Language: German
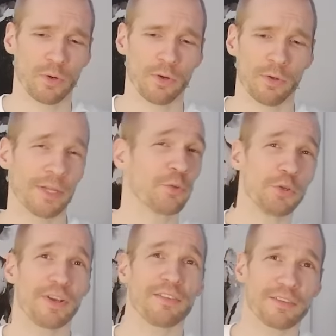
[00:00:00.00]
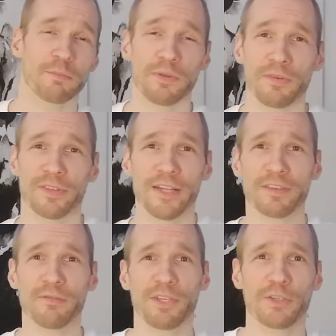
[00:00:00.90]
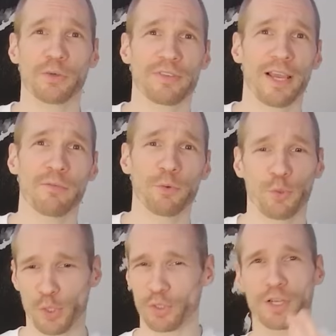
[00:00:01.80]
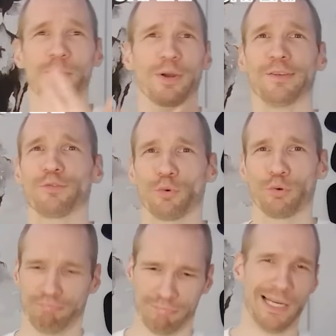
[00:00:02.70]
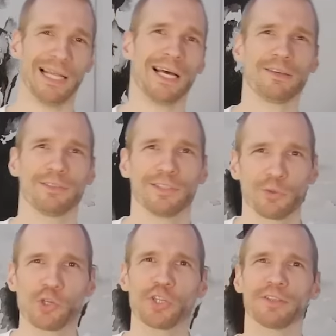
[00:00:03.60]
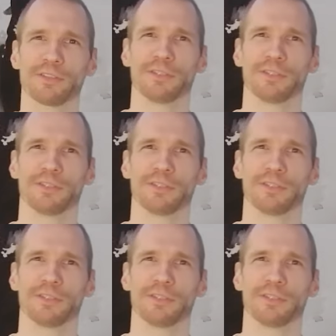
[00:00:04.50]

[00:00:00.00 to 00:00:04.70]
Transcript: Und natürlich wäre es jetzt ein bisschen seltsam, wenn ich euch sagen würde, ja, die Kamera ist so, lala, ist Durchschnitt.